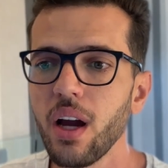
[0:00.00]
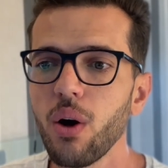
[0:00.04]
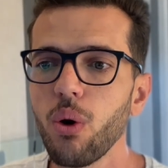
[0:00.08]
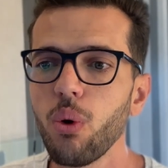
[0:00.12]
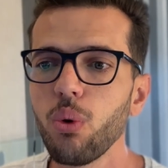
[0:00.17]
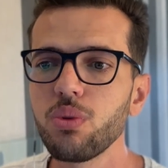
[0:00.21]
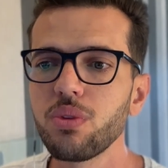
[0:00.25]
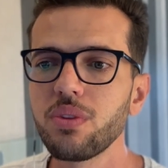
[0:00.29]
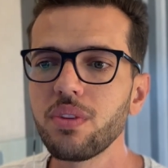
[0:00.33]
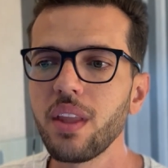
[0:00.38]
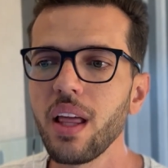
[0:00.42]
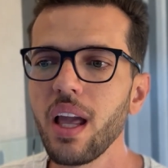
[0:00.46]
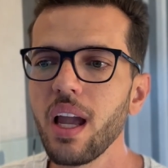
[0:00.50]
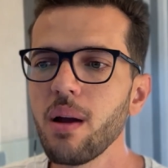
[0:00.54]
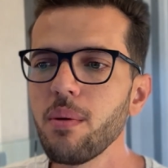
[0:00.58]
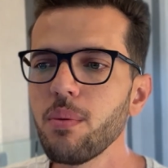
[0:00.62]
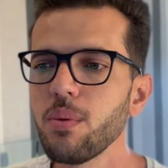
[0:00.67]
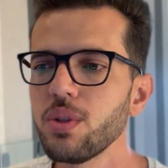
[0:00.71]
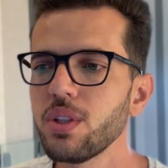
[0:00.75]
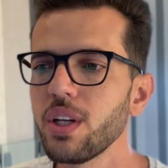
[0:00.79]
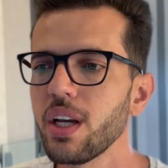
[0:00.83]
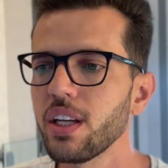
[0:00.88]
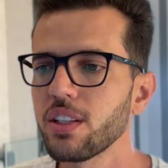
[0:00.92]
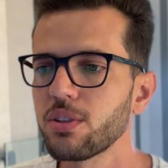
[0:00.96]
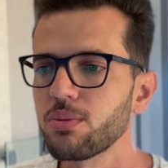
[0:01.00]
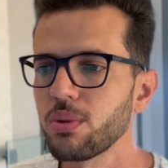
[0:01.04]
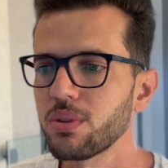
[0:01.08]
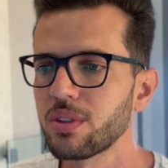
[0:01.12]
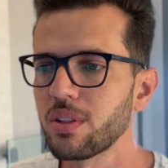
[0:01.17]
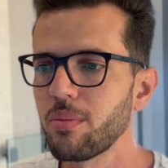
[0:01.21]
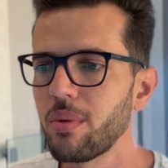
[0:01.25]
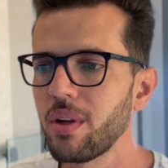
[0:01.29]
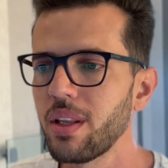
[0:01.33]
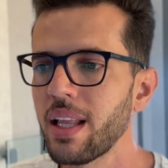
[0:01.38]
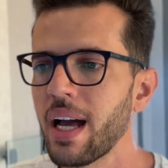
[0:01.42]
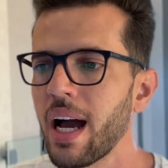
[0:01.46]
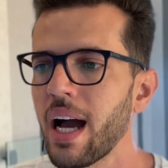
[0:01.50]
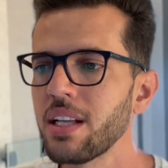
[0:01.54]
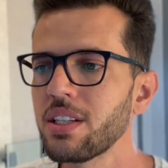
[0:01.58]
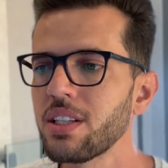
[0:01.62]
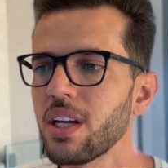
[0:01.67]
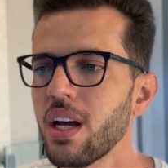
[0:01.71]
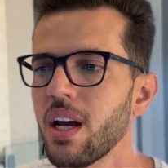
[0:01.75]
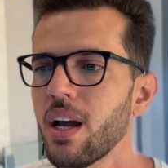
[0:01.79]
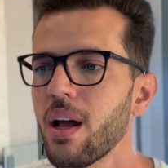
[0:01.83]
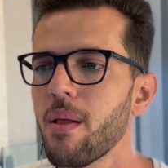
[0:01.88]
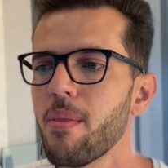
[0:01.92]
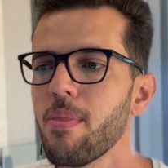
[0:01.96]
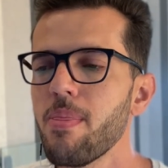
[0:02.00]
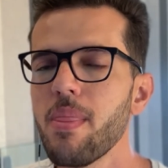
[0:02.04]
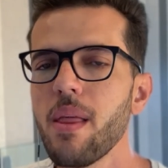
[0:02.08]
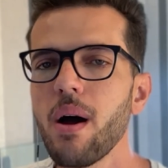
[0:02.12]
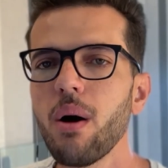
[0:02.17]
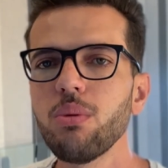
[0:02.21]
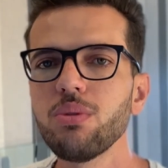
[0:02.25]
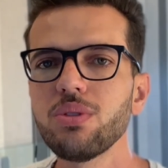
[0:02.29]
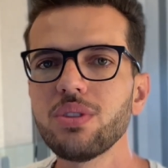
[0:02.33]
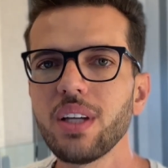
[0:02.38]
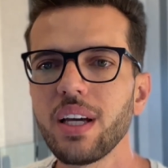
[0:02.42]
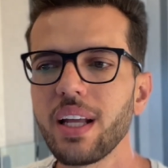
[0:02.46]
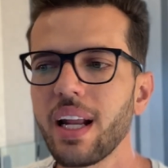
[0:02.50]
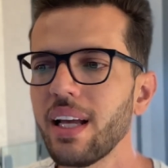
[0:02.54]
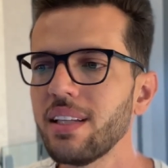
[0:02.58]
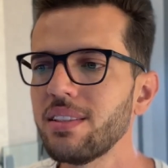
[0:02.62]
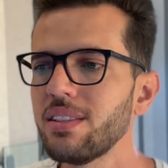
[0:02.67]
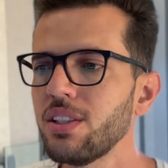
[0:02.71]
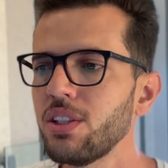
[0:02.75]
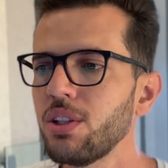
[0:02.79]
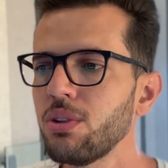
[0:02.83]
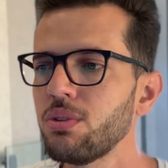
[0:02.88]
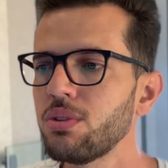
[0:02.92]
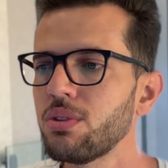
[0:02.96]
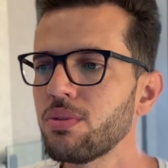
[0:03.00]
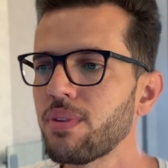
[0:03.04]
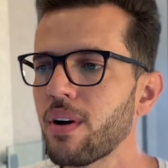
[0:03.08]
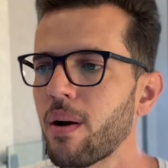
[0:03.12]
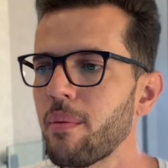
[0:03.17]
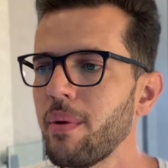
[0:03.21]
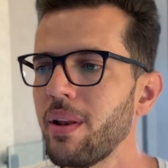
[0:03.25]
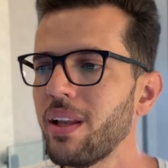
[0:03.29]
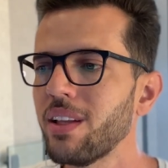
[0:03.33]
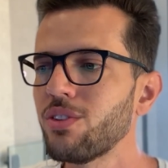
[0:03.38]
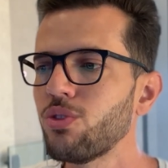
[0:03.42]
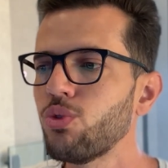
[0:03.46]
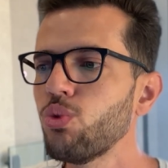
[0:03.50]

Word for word: O termo de responsabilidade não será exigido de famílias